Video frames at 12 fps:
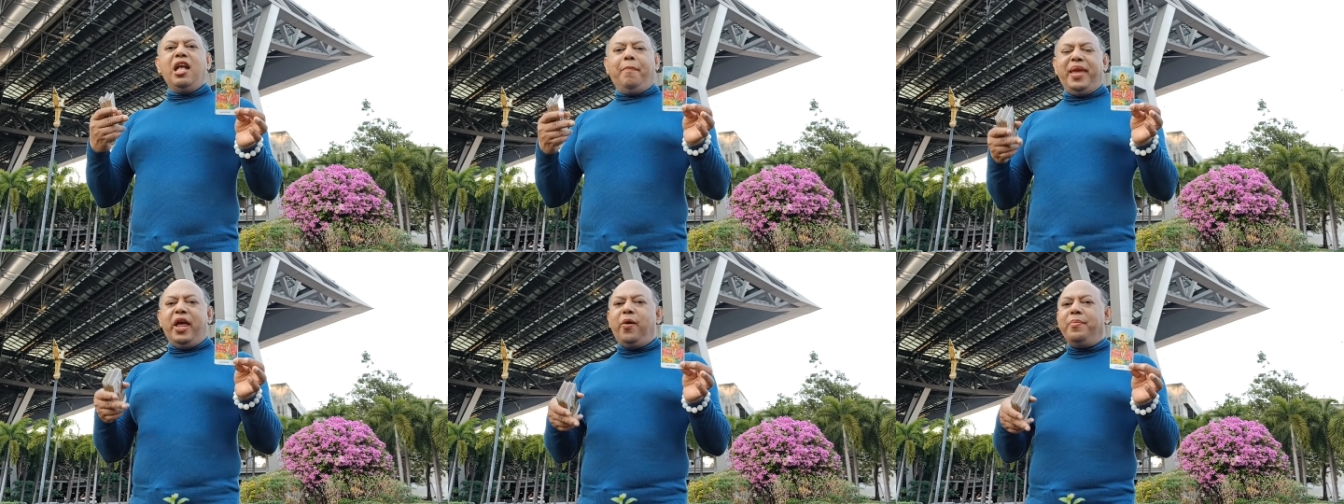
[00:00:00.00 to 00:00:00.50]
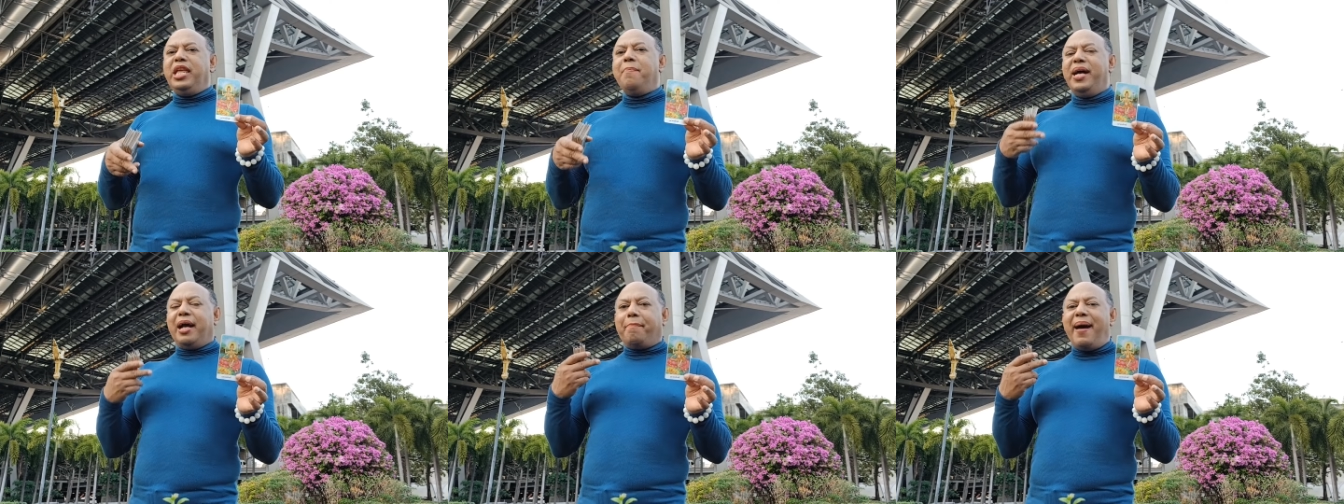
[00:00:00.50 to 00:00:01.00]
มีอารมณ์ที่
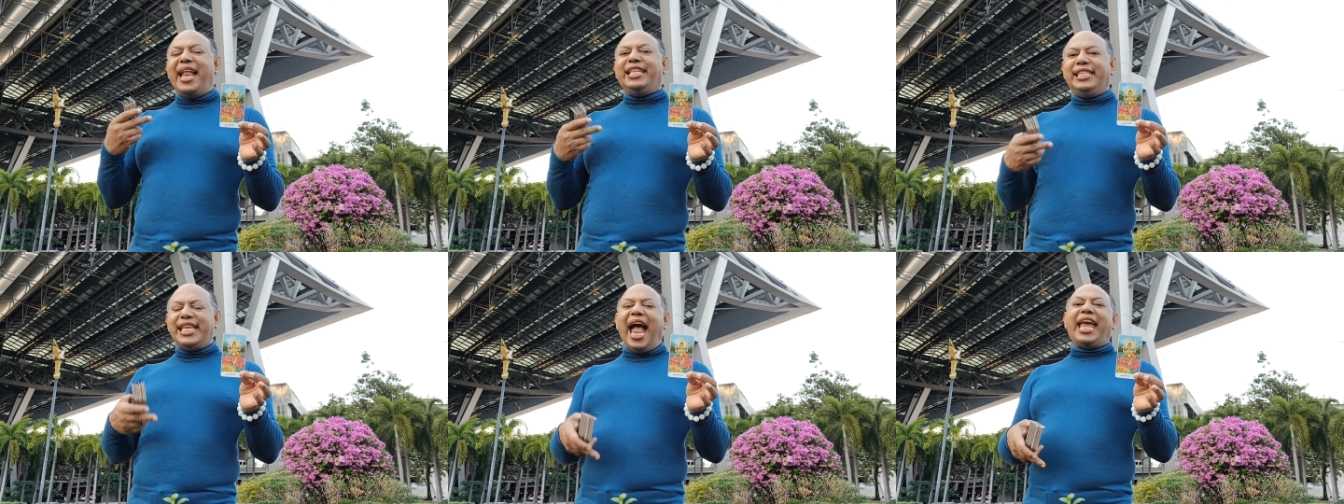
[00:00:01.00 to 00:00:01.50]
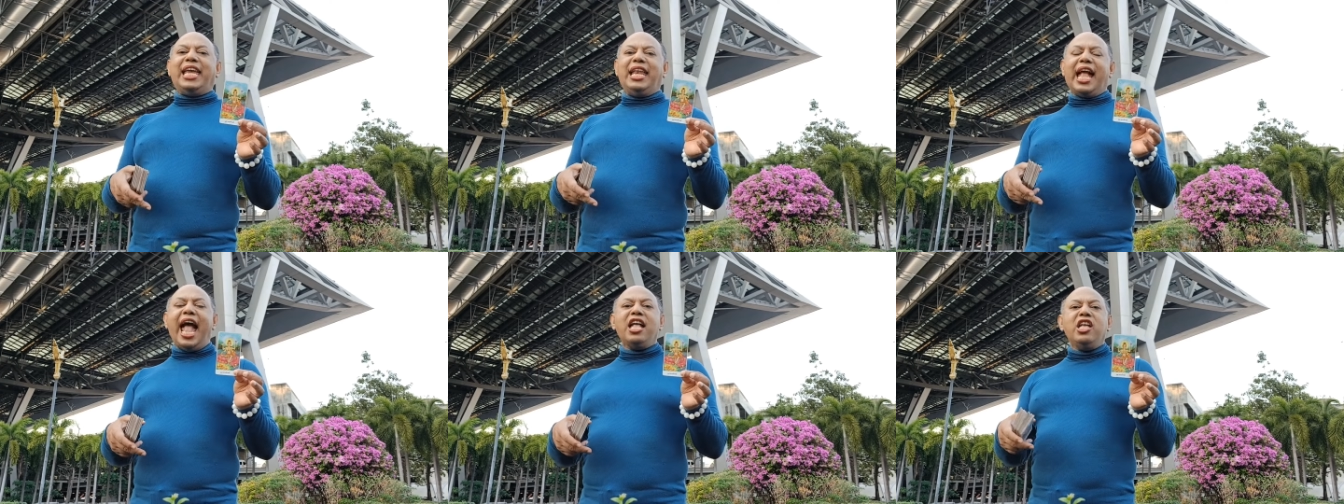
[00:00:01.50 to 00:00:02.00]
เบิกบานใจ
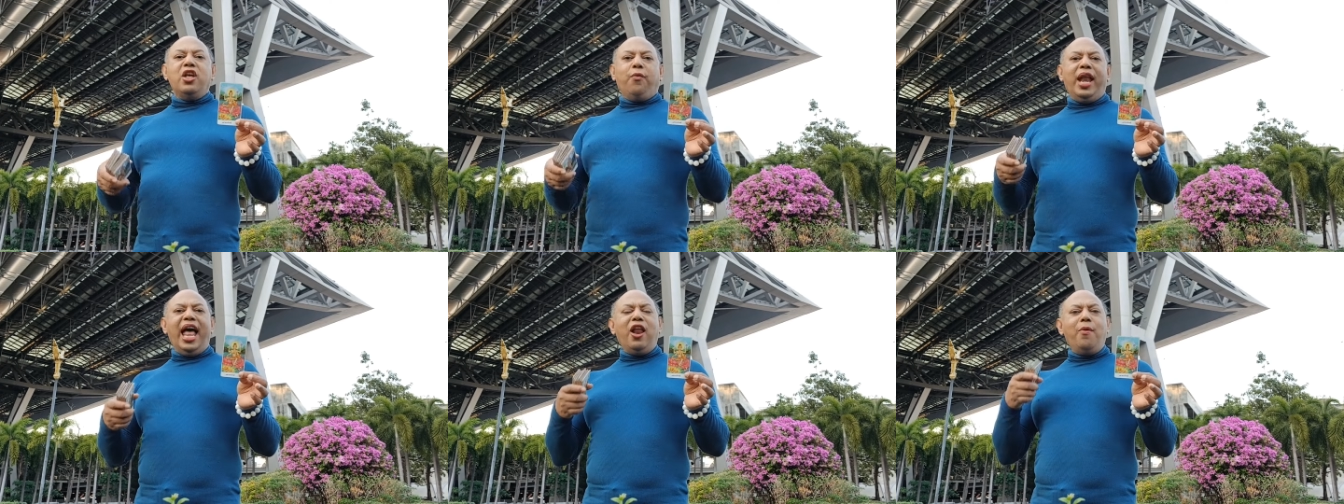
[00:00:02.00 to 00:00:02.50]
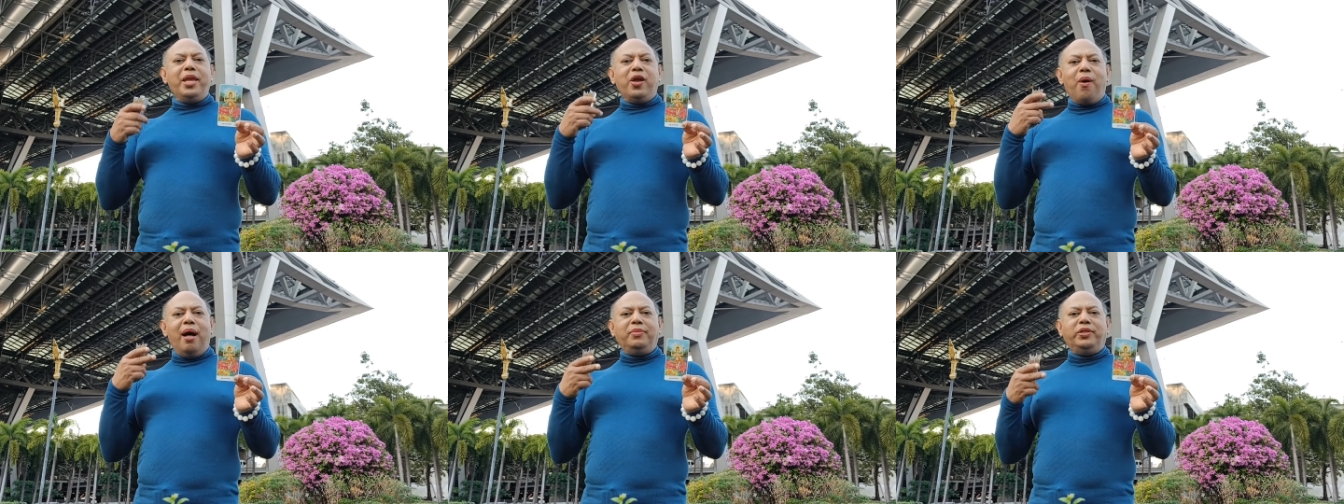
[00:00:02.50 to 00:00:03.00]
นะคะ เวลาเรามี
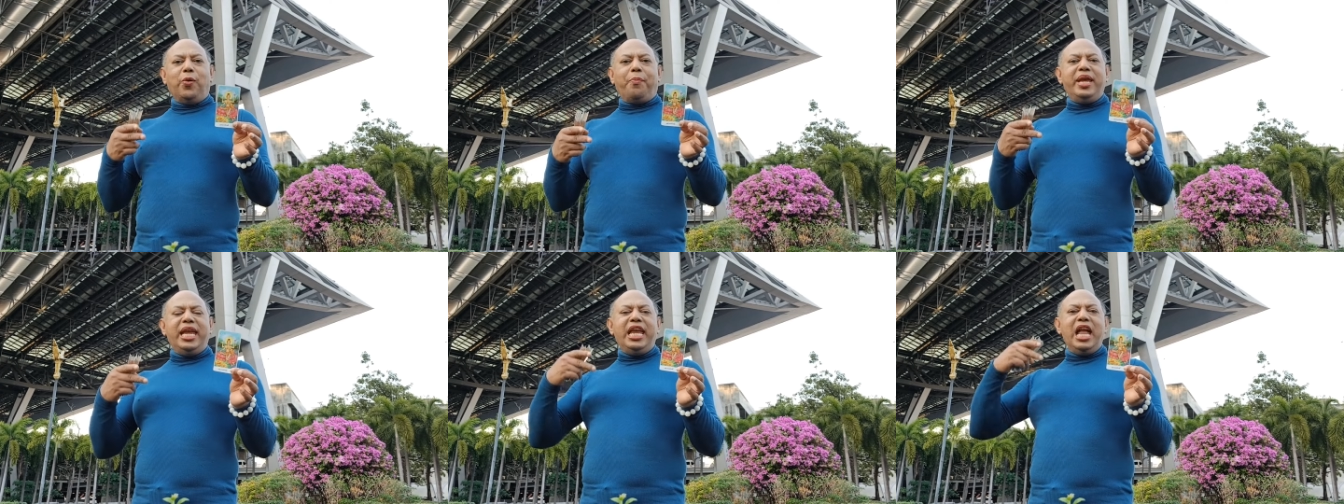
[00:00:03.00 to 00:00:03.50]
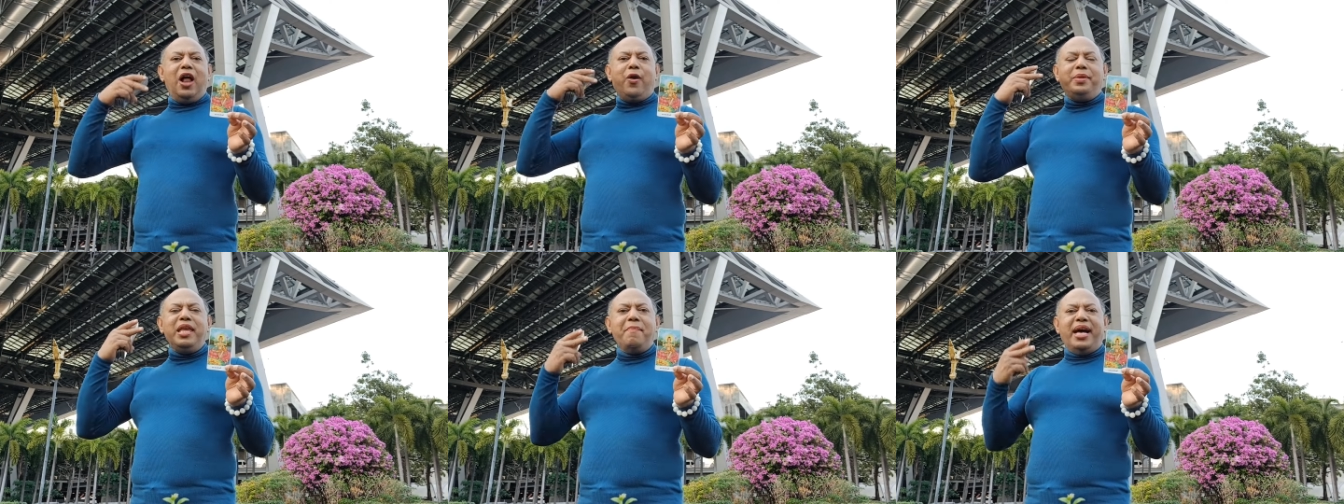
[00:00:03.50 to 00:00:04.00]
ความสุขมีอาร
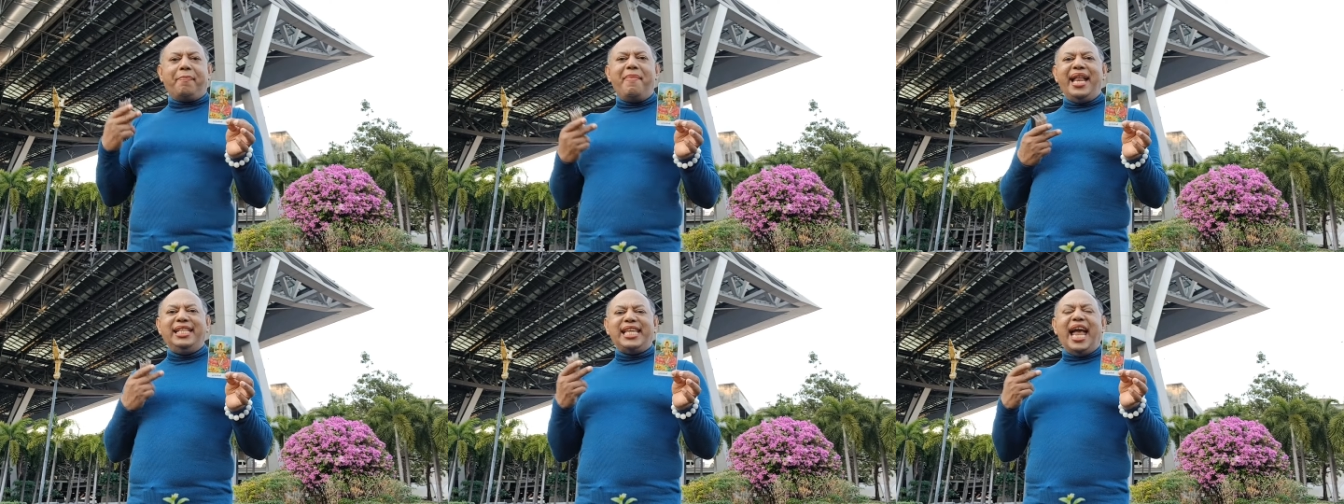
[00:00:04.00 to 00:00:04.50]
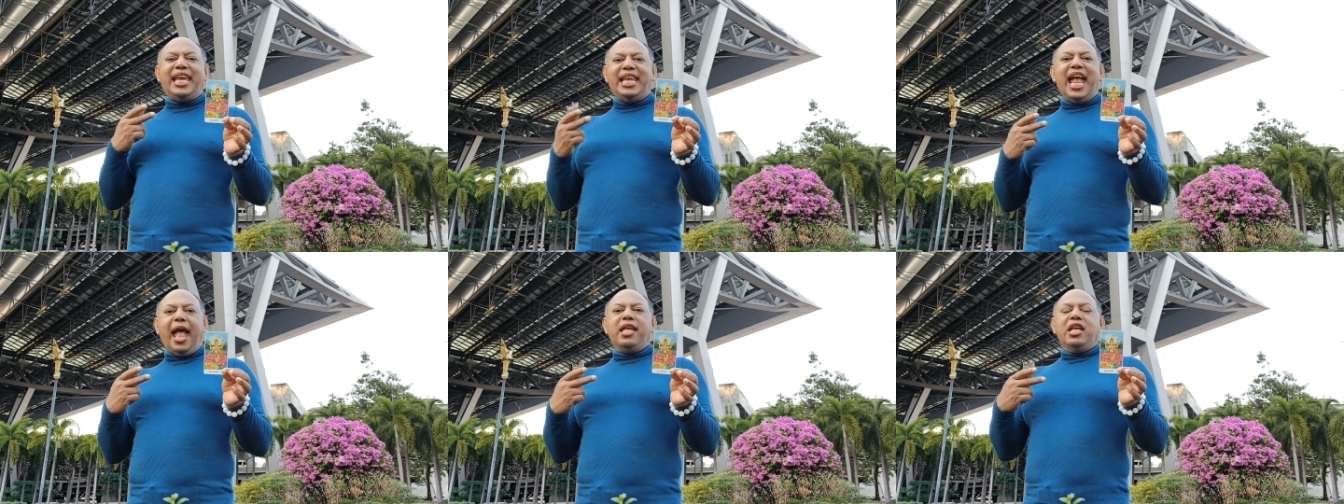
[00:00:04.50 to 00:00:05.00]
มณ์ที่เบิกบานใจ
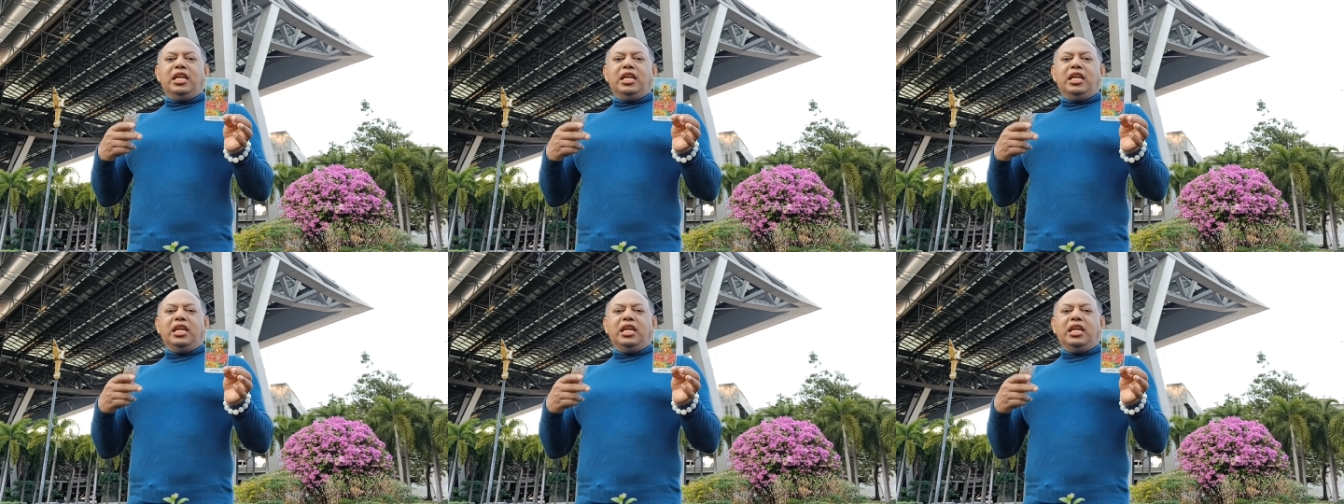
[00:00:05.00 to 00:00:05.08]
เนี่ย